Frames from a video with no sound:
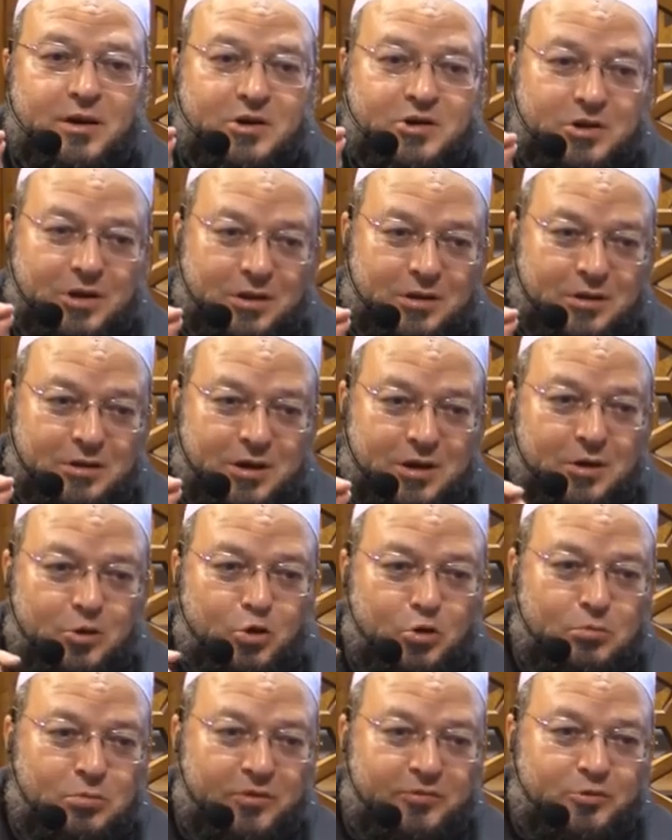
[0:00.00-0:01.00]
الأجل لا
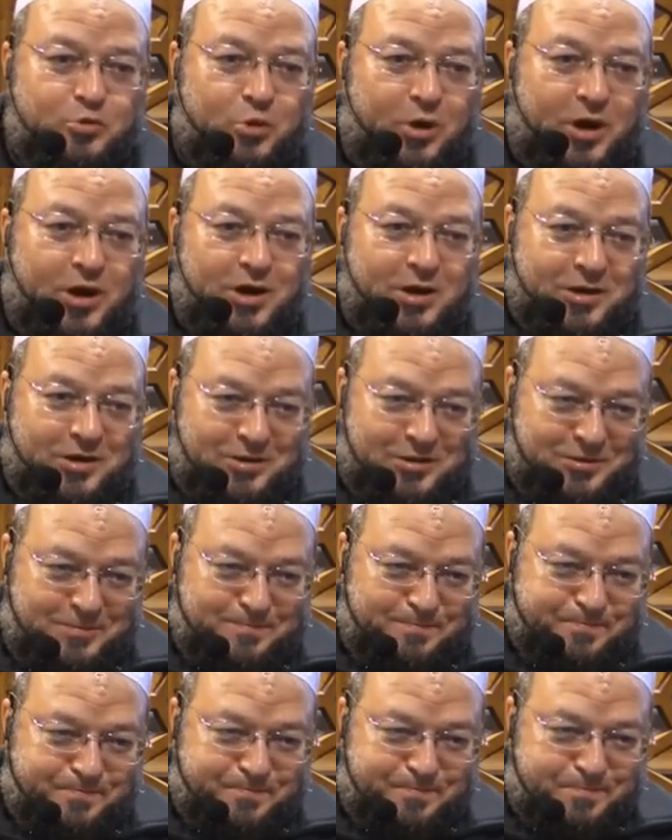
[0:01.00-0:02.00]
يكون مفتوح هكذا
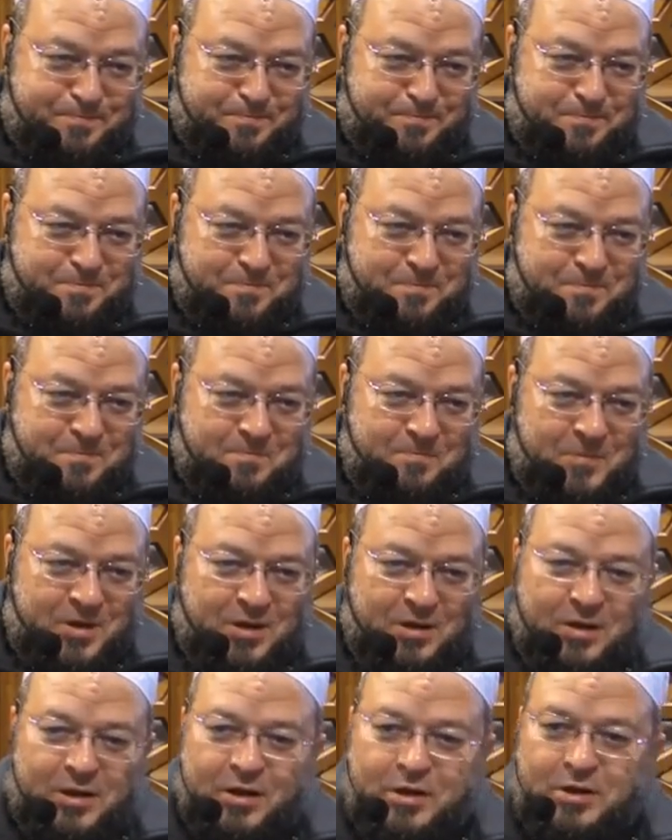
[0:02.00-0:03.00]

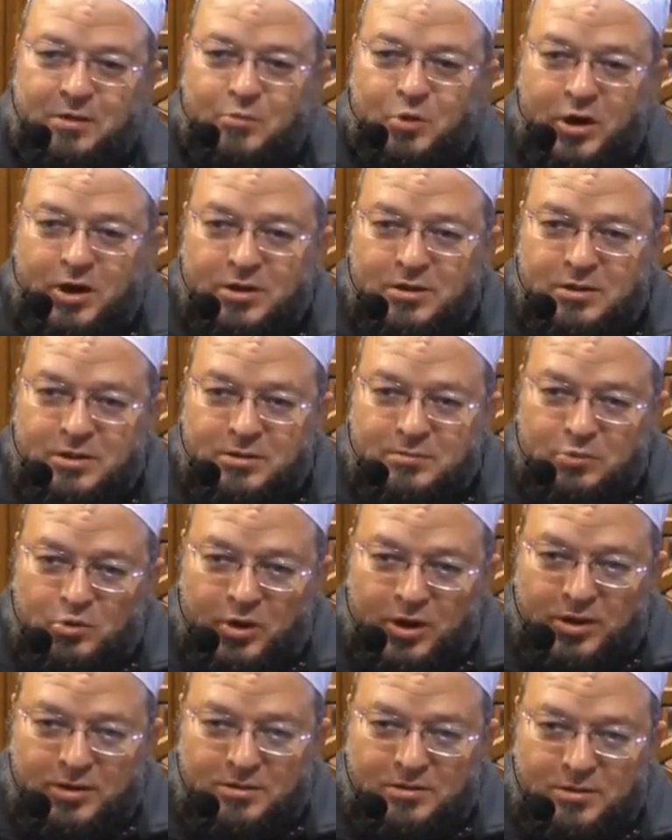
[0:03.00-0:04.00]
لكن محدد
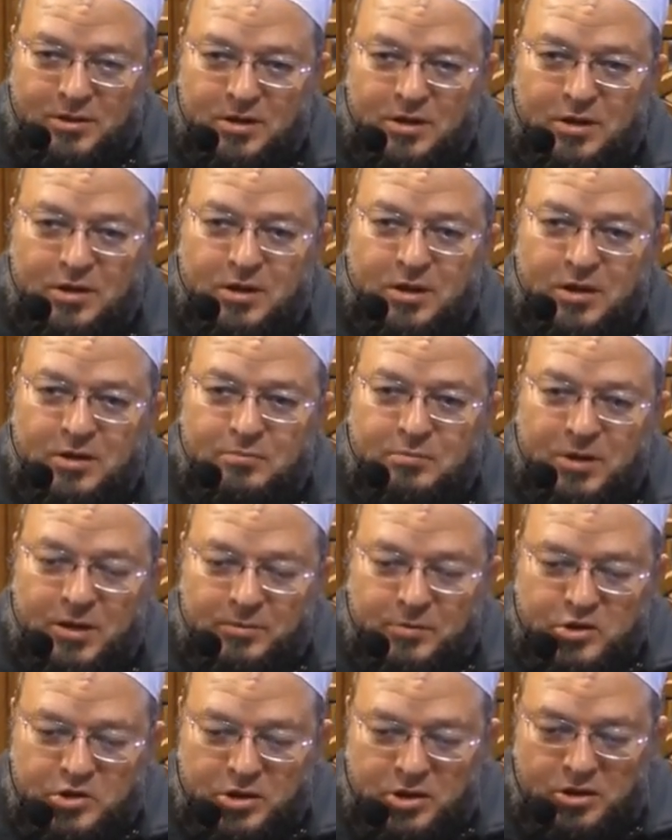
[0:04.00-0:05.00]
بوقت
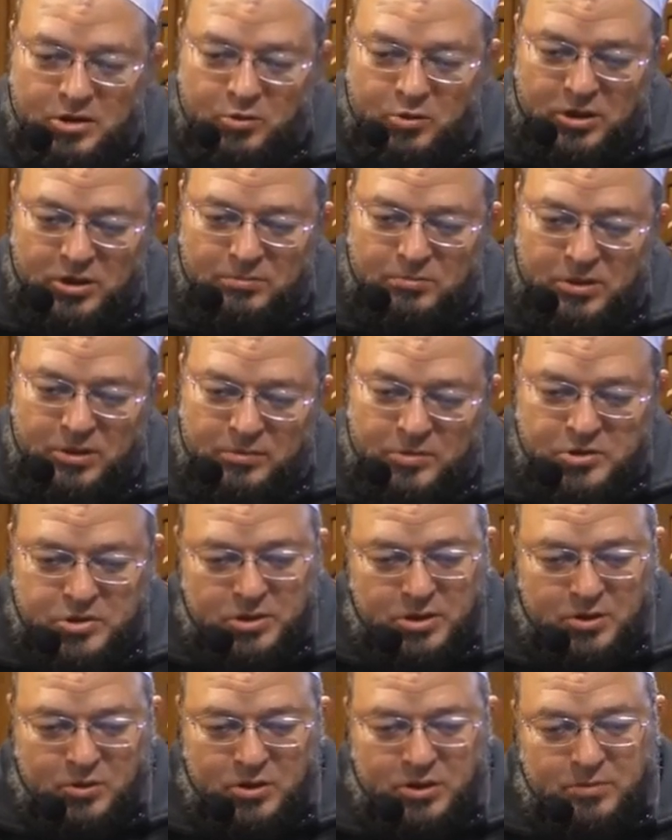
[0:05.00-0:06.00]
إما بشهر وإما
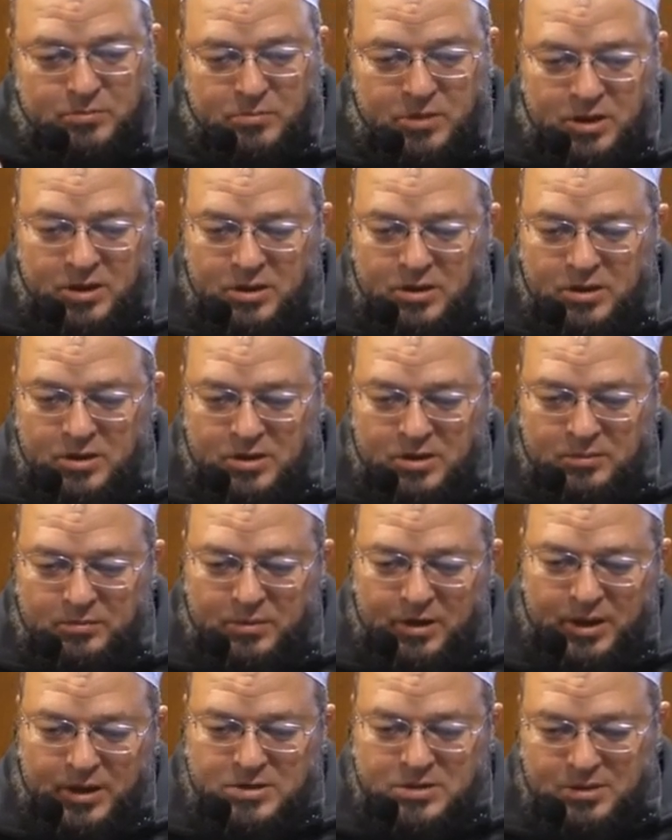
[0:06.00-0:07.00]
بسنة وإما
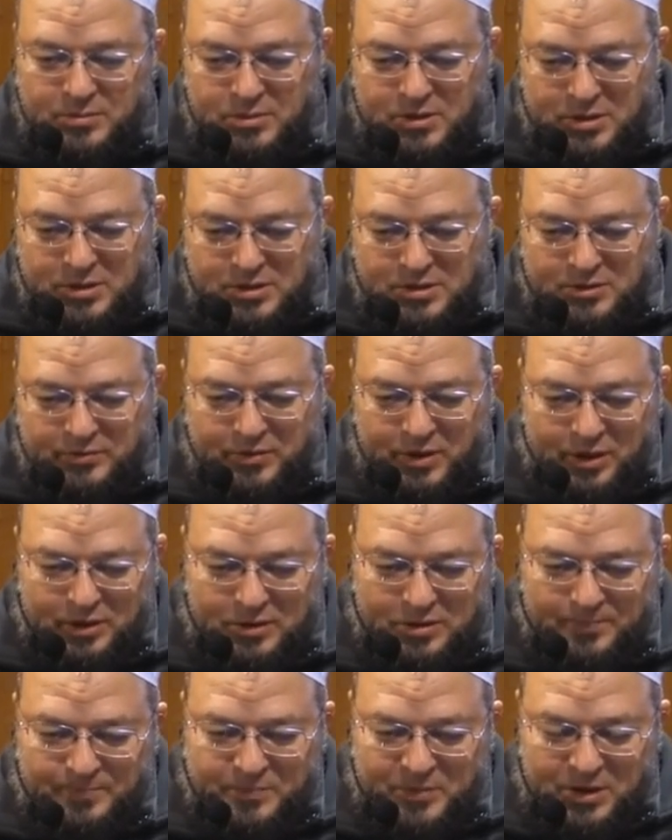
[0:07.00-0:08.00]
بحسب
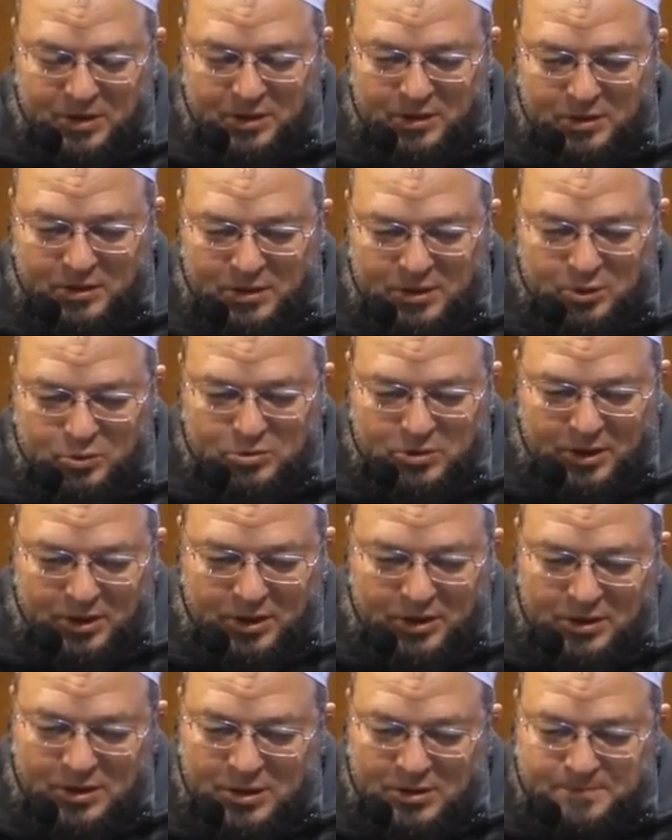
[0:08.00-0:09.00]
الاتفاق قال الله
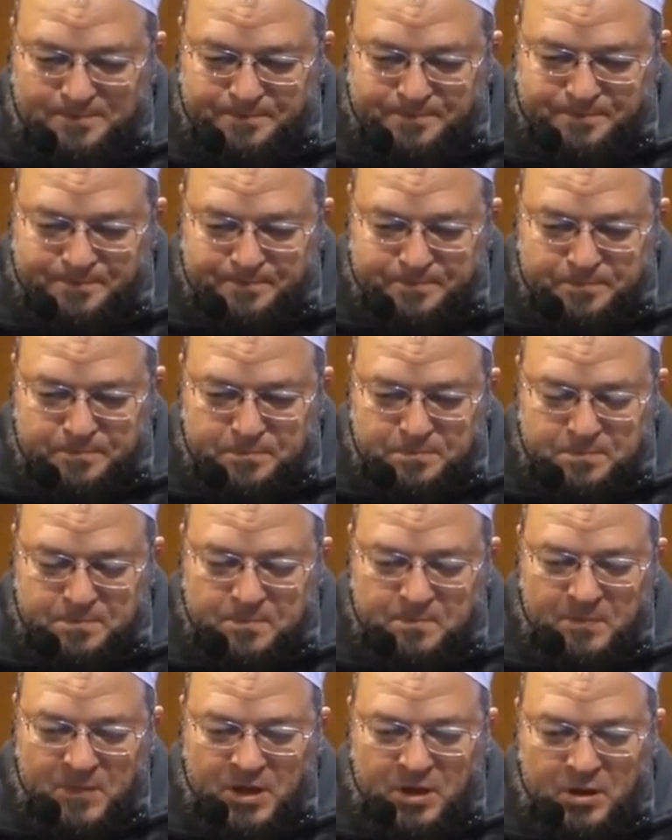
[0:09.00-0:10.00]
تعالى
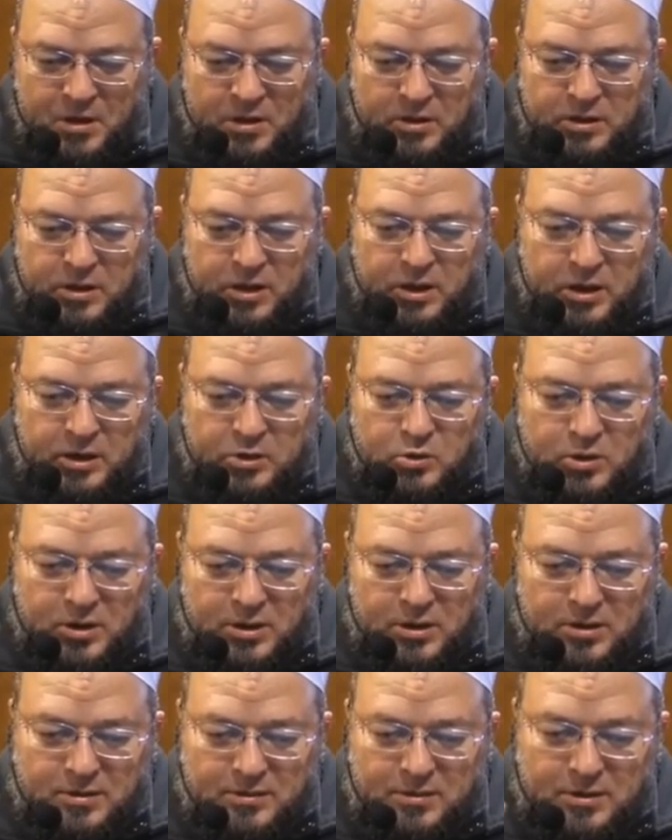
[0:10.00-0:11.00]
يا أيها
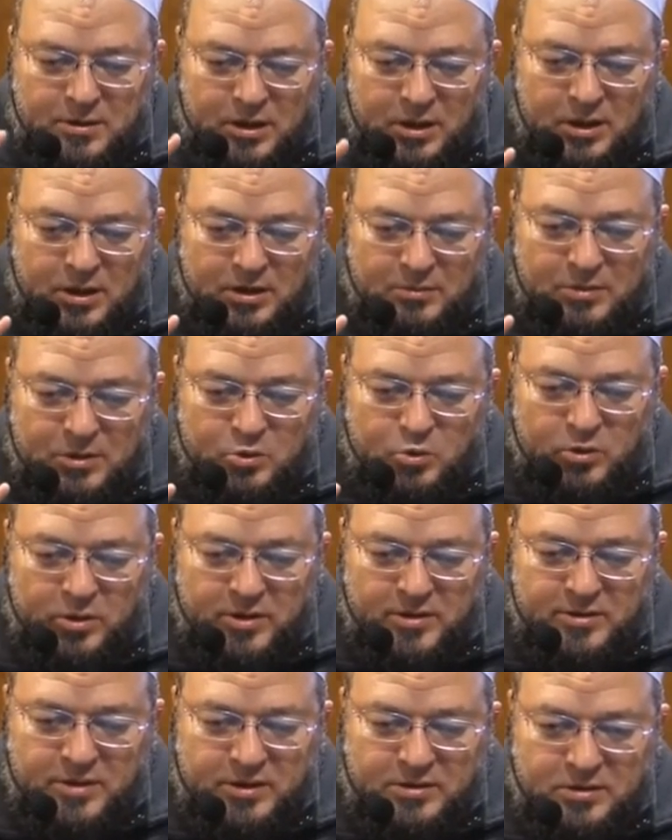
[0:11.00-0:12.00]
الذين آمنوا
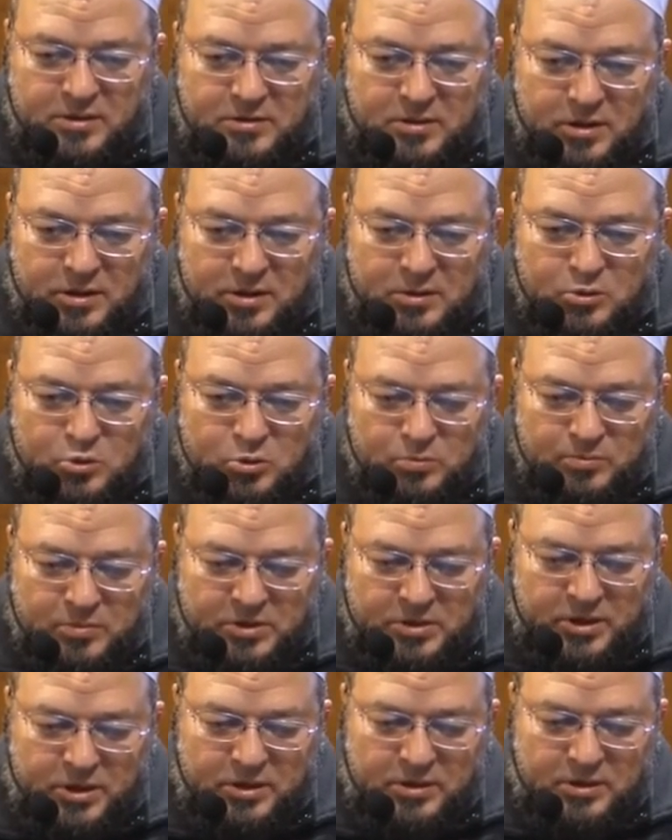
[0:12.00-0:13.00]
إذا تداينتم
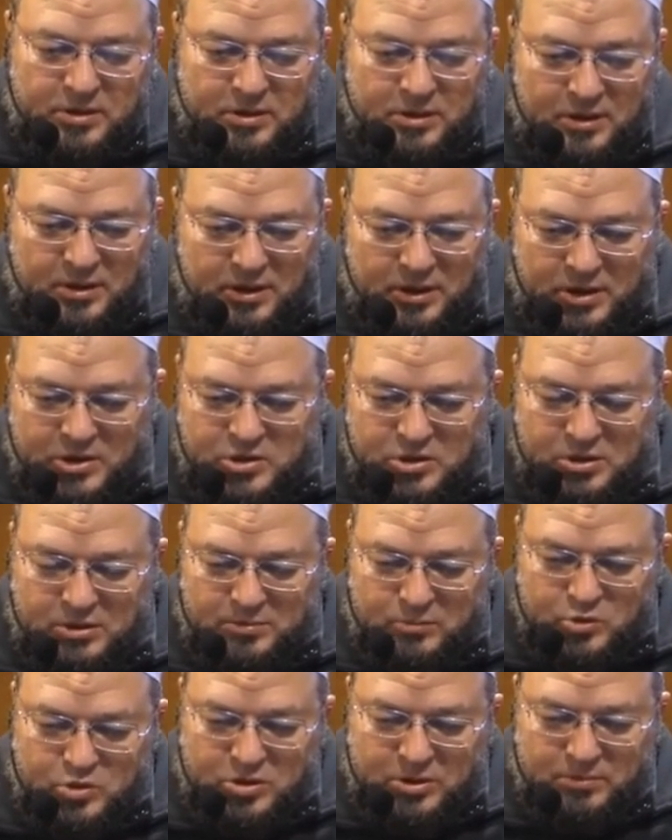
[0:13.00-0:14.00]
بدين إلى
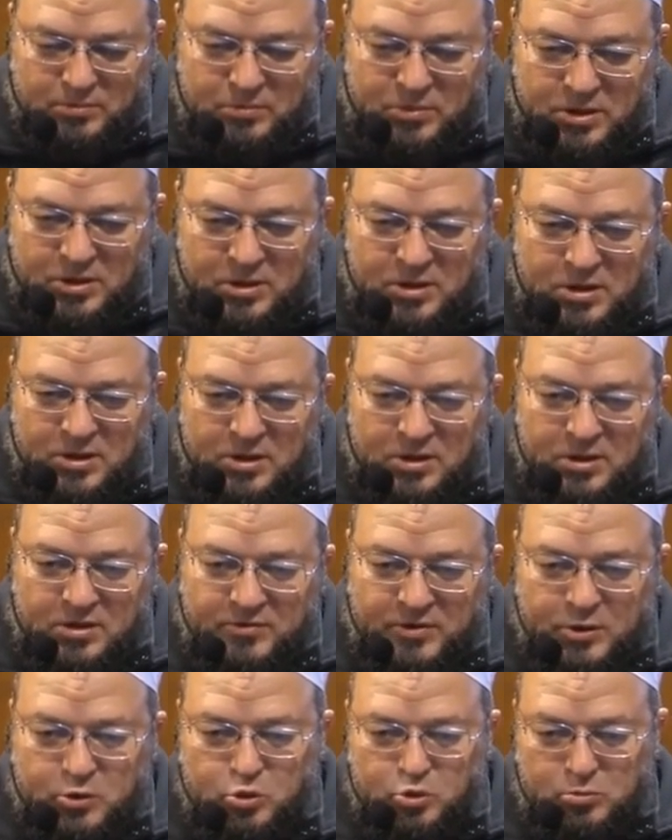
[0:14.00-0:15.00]
أجل مسمى
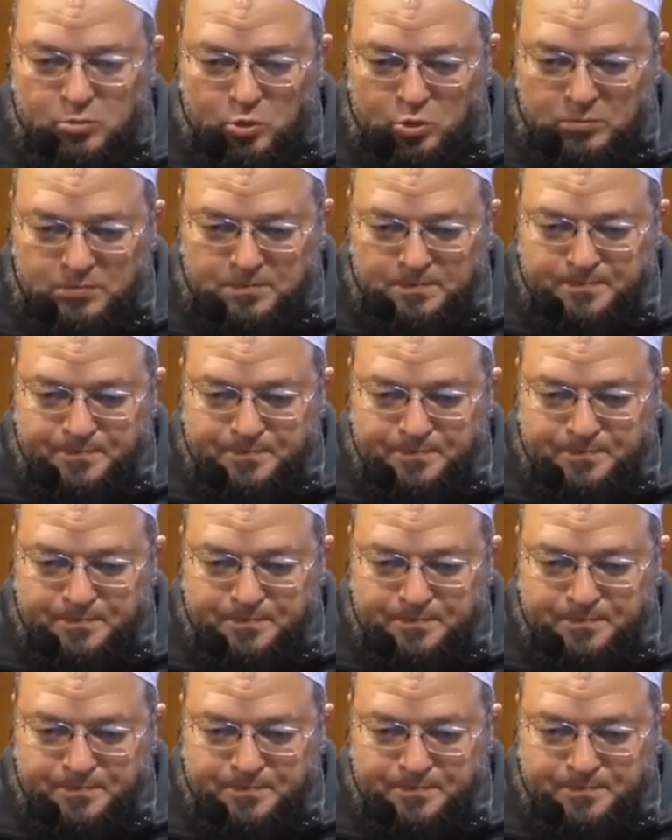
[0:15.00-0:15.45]
فاكتبوا